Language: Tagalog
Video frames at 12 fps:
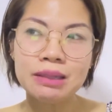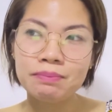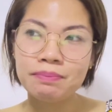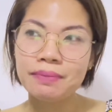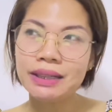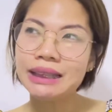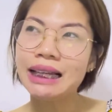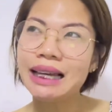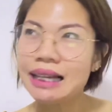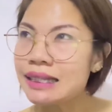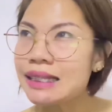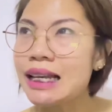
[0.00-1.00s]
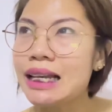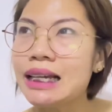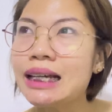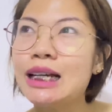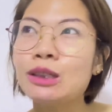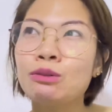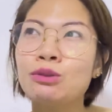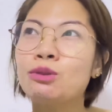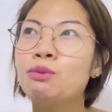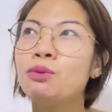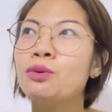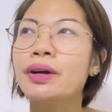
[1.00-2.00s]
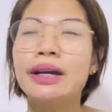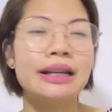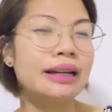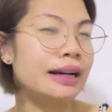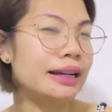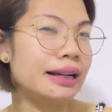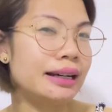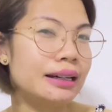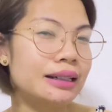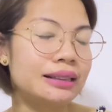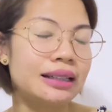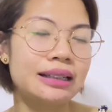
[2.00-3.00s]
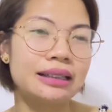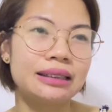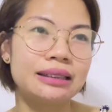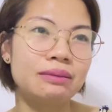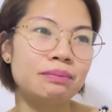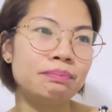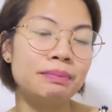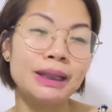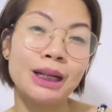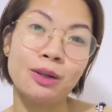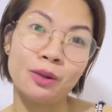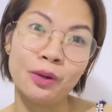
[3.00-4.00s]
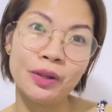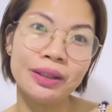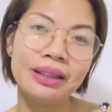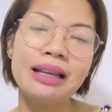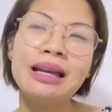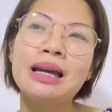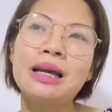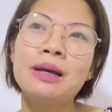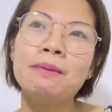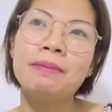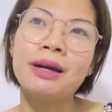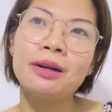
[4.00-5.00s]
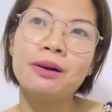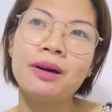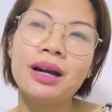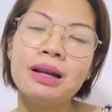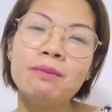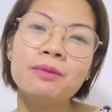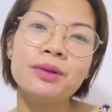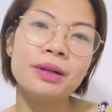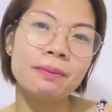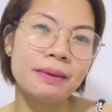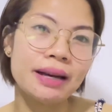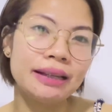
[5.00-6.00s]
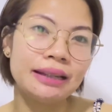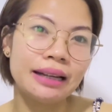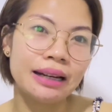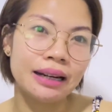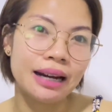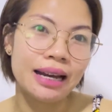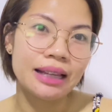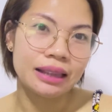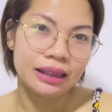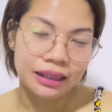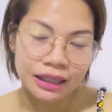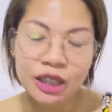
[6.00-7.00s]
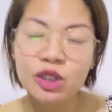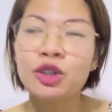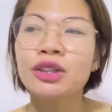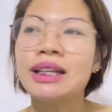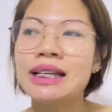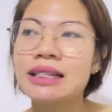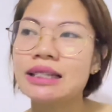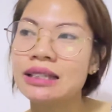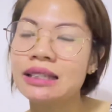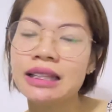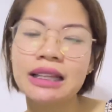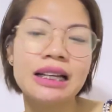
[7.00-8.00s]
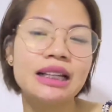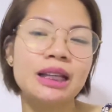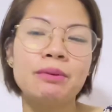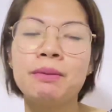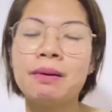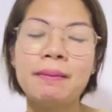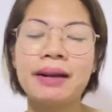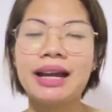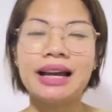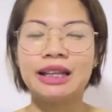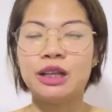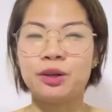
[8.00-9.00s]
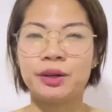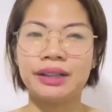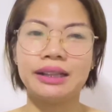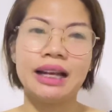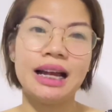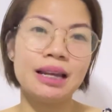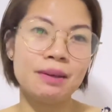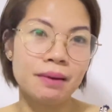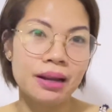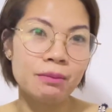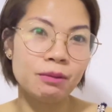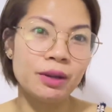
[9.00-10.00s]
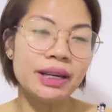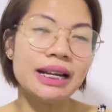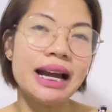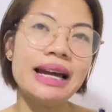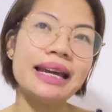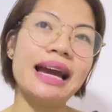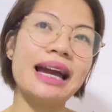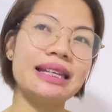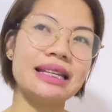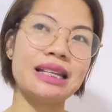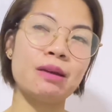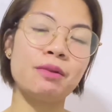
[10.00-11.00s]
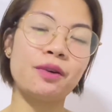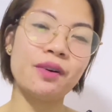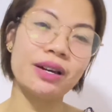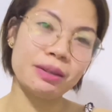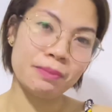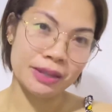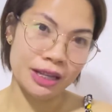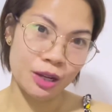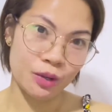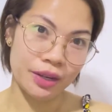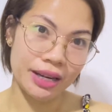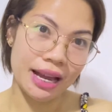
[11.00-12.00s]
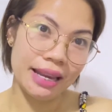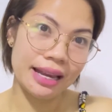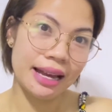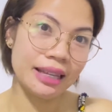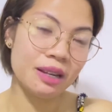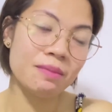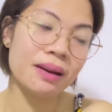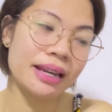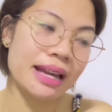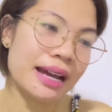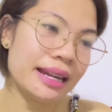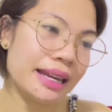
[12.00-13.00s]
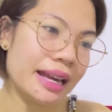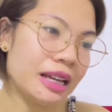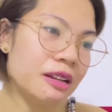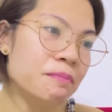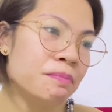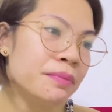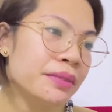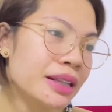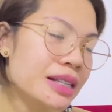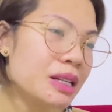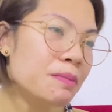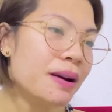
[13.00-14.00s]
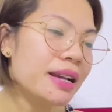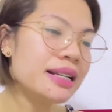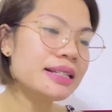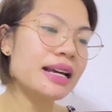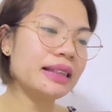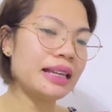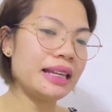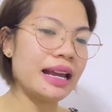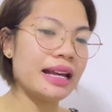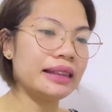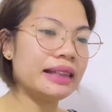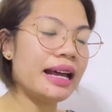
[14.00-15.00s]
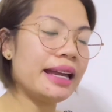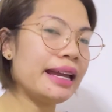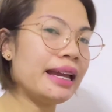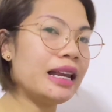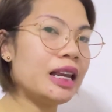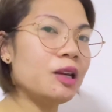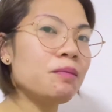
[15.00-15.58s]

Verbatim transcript: madalas talaga susubukin ka ng, ng panahon. Pero alam ko naman na kahit ganon is, hindi talaga tayo pababayaan ni Lord. Alam, alam mo, hinahayaan niya, sabi ko nga diba sa inyo, hinahayaan niya mangyari yan. Kasi para sa atin yan, dahil